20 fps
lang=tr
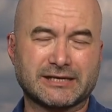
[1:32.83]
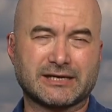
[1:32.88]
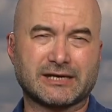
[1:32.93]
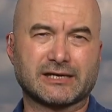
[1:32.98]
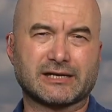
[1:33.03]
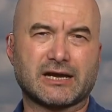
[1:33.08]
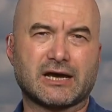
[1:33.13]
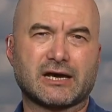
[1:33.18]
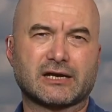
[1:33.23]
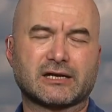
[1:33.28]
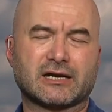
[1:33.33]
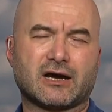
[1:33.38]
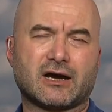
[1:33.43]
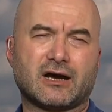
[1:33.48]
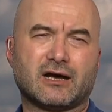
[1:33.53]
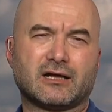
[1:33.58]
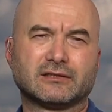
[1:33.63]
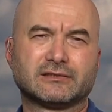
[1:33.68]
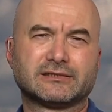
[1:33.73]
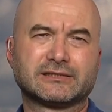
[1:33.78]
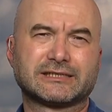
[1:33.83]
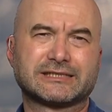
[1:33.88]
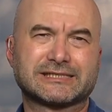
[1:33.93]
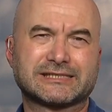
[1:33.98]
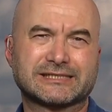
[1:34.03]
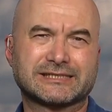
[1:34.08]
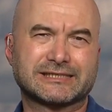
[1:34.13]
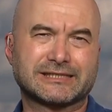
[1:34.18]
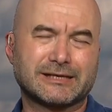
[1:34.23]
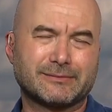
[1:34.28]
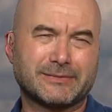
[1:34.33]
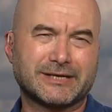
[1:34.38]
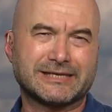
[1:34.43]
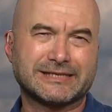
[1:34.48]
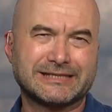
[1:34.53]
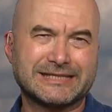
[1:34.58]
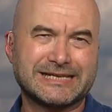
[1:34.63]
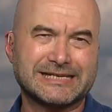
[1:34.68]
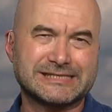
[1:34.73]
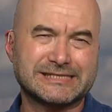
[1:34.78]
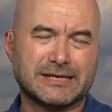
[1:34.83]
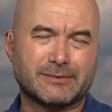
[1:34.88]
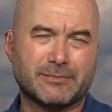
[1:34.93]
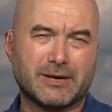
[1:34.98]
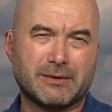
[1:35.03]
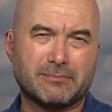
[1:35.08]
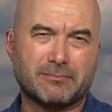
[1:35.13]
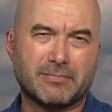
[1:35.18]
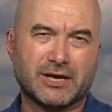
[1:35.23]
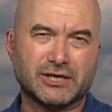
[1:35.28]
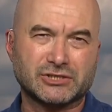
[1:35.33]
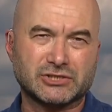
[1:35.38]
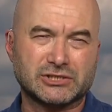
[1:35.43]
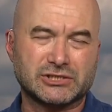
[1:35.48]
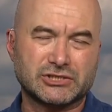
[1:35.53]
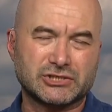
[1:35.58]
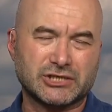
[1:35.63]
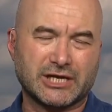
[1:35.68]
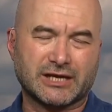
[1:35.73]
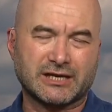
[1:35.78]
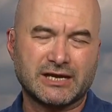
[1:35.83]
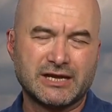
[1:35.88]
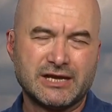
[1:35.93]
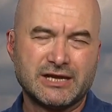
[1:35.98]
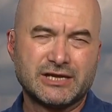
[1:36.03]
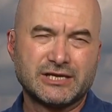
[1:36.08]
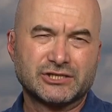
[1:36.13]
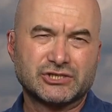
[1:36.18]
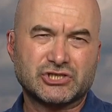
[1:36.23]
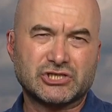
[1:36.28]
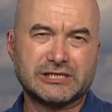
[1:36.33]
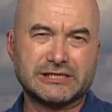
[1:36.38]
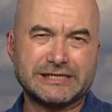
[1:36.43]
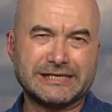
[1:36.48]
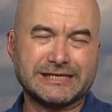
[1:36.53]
kararı aldı. Kısıtlama ne zaman başlayacak? Çinli